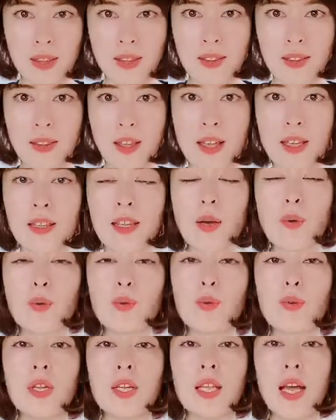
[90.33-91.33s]
て言ったこ
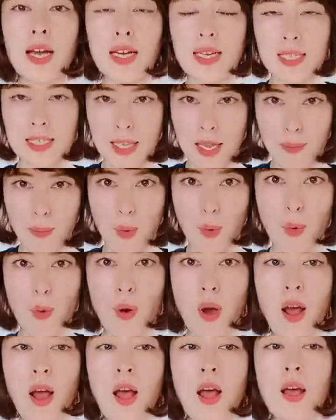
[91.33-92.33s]
とに対しても、